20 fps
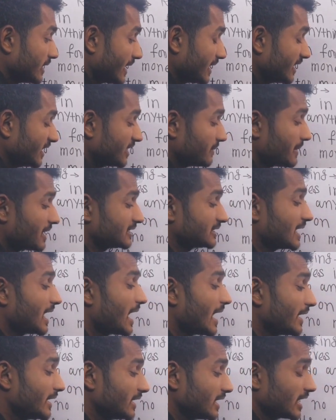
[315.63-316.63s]
यानी कि
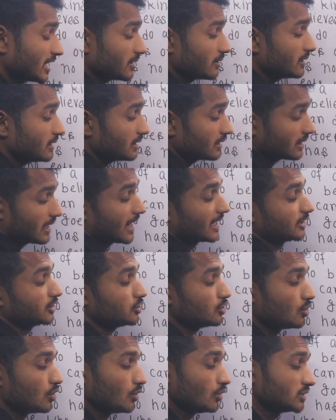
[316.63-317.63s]
मांसाहारी का केवल
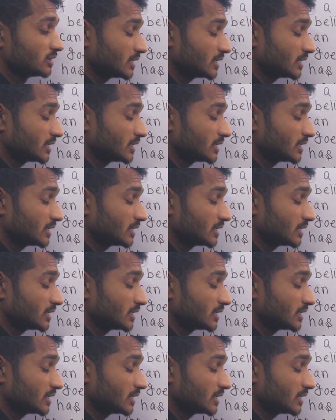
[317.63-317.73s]
आदि हो